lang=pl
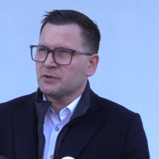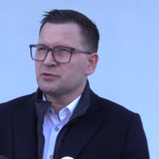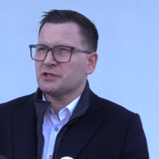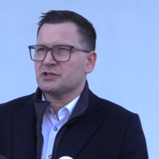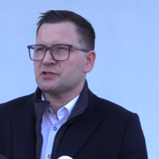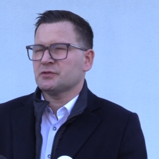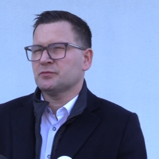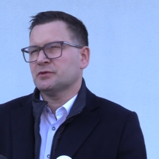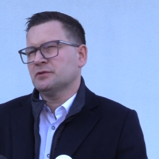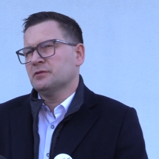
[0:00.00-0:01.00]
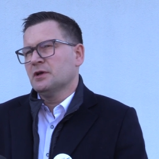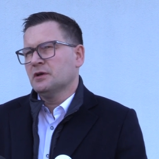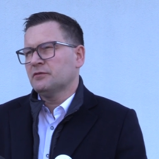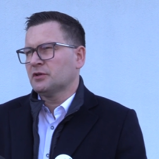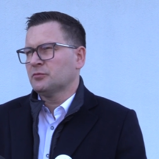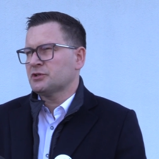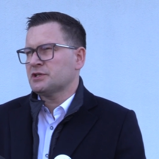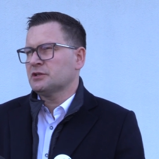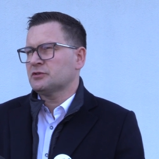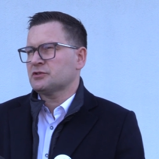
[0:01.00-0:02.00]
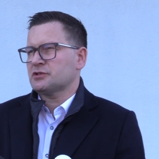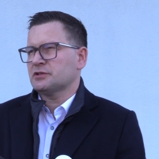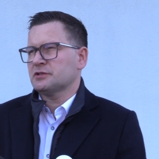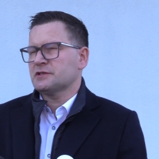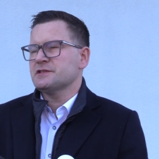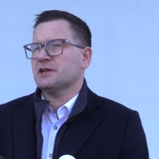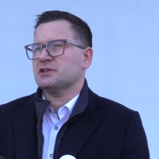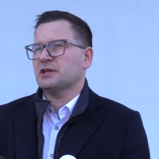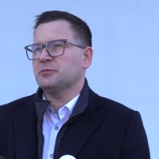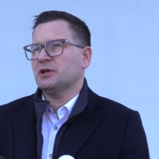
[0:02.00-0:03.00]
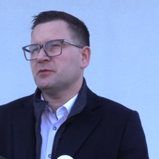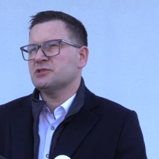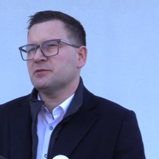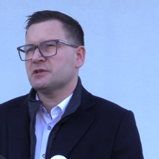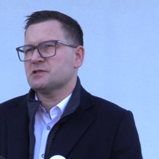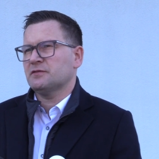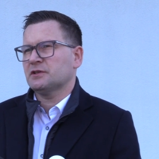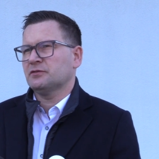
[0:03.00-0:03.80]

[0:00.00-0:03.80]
Ludzie też są, y, wiadomo, jeżeli ktoś y, zna się na piramidzie Maslowa,